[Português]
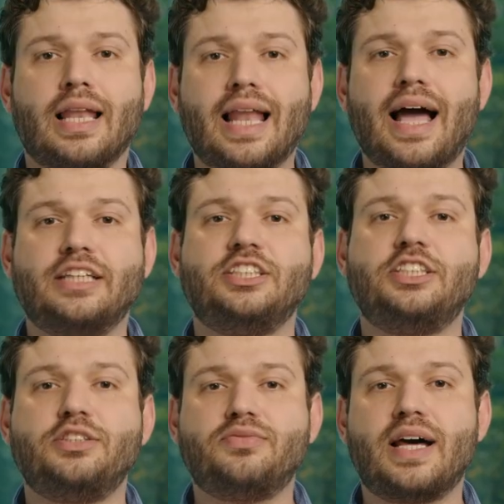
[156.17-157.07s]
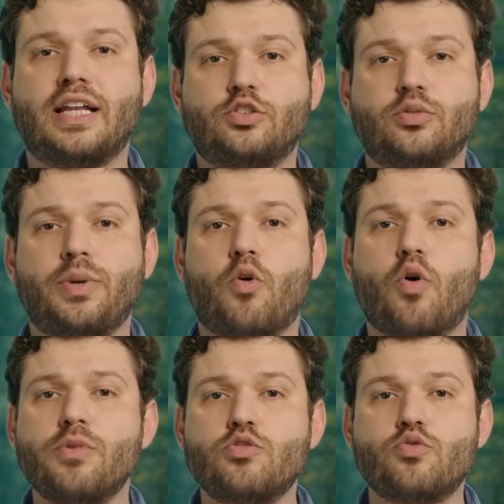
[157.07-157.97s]
Lá a gente fala sobre
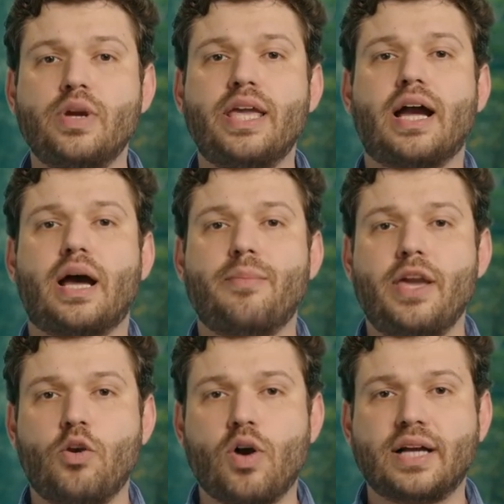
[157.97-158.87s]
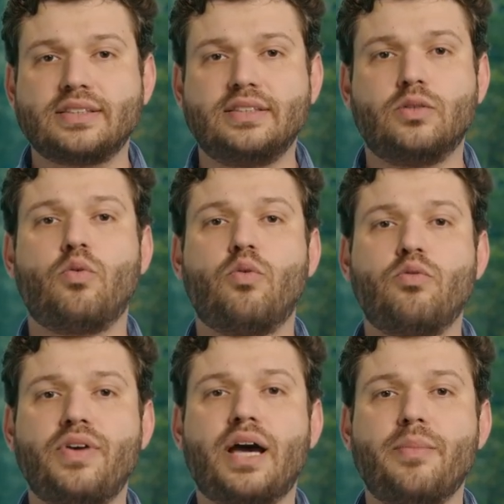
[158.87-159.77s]
como escolher a melhor ação com
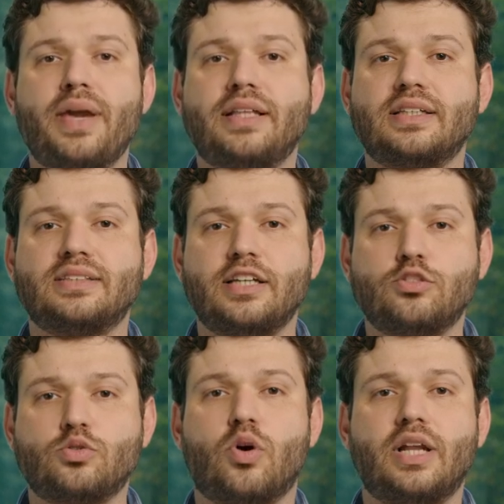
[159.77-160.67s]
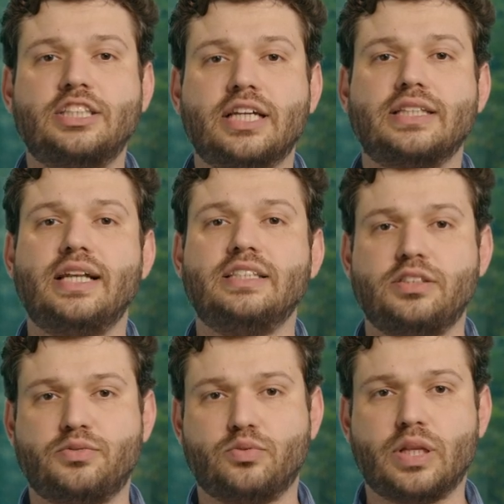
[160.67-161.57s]
ferramentas da Escola de
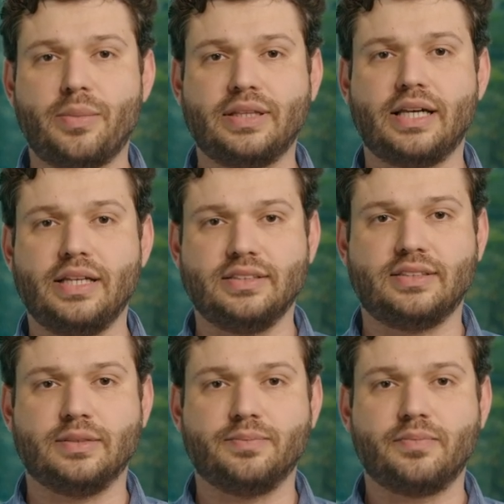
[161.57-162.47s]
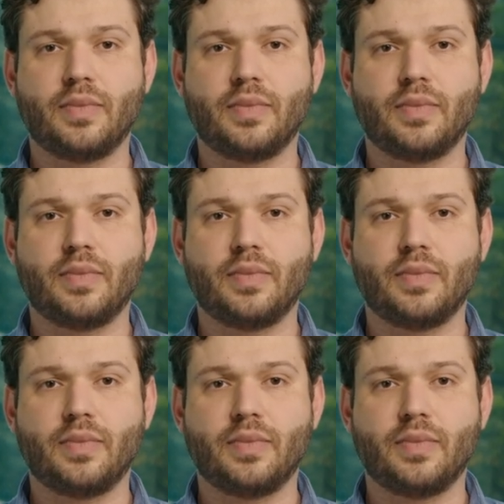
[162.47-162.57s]
Análise Fundamentalista.